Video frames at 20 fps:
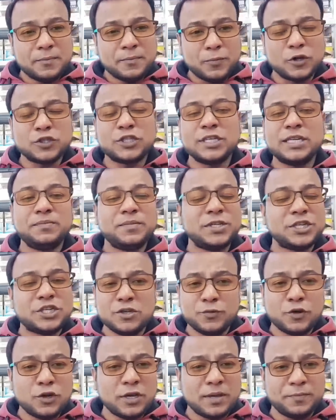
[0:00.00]
পজিটিভ
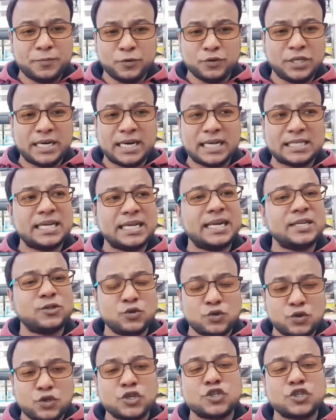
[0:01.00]
দৃষ্টিভঙ্গি পুতিনের আছে আর যুদ্ধের